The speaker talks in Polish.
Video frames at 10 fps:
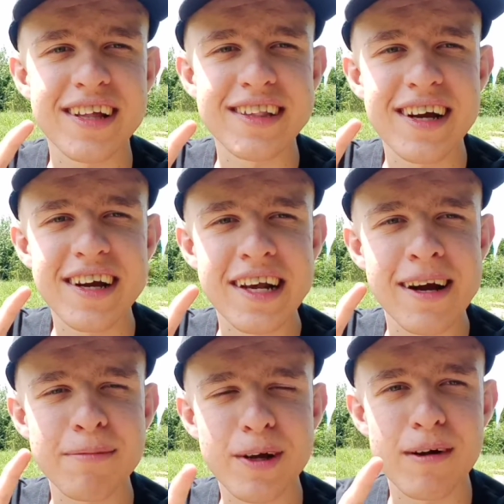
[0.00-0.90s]

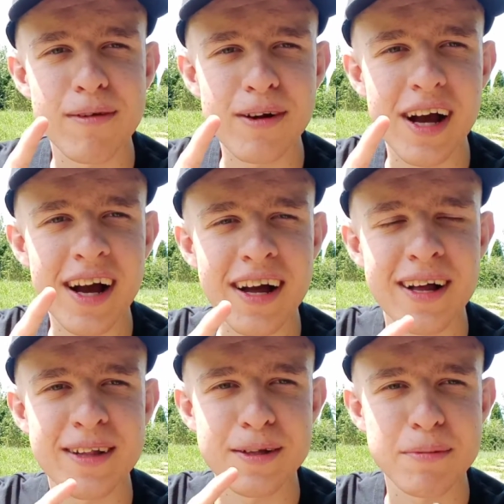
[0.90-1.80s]
nagrywam tego vloga,
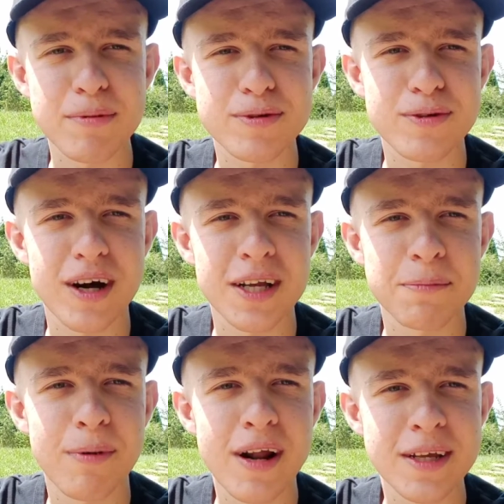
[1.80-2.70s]
to po prostu kochanie
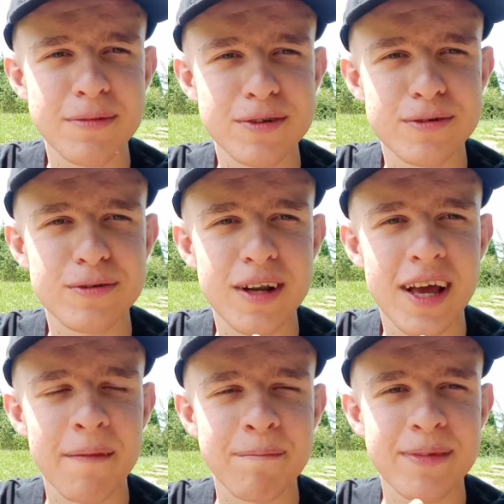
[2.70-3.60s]
polecam też w
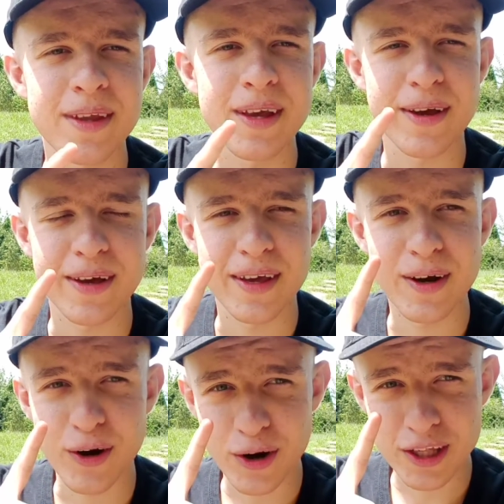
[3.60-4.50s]
ogóle e,
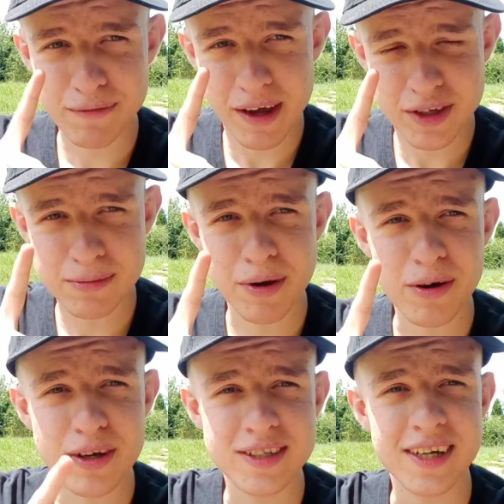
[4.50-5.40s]
odwiedzić
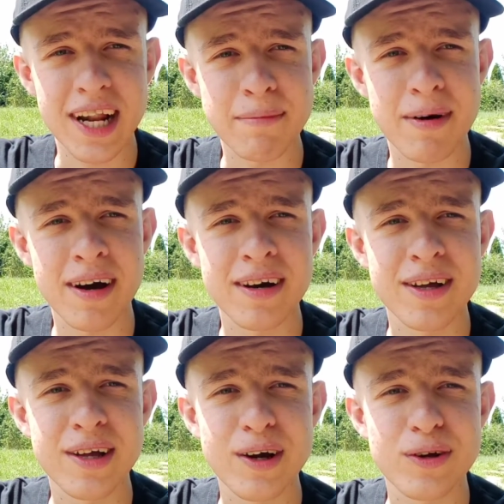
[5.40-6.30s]
mojego Instagrama,
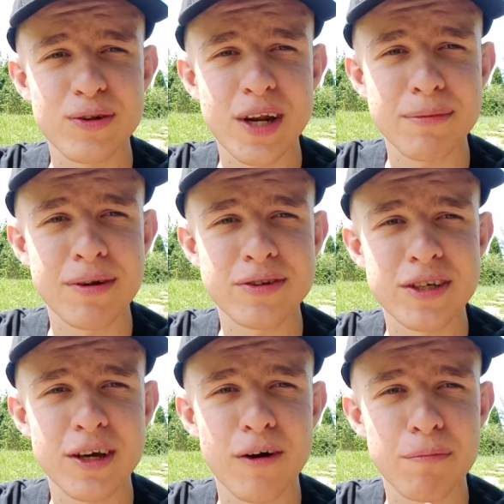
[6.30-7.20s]
który
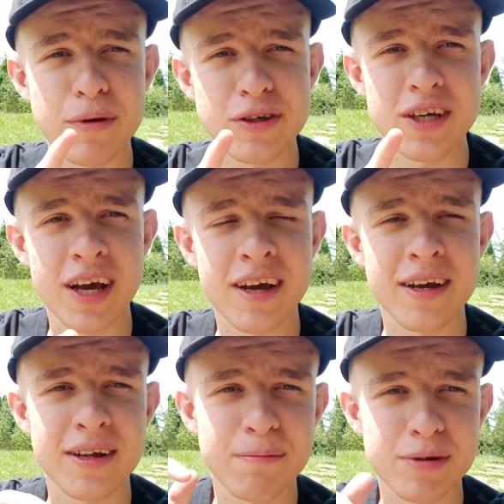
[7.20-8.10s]
będzie w opisie
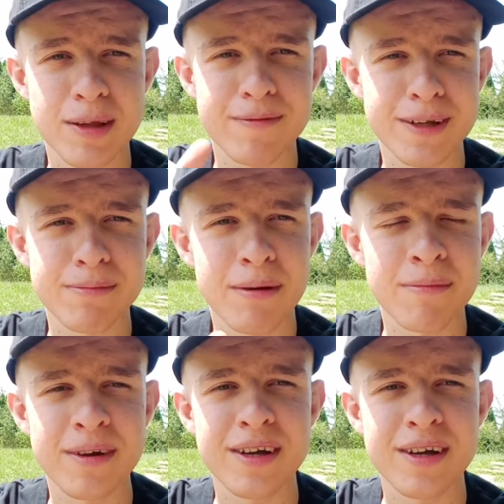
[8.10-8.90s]
pod tym filmem.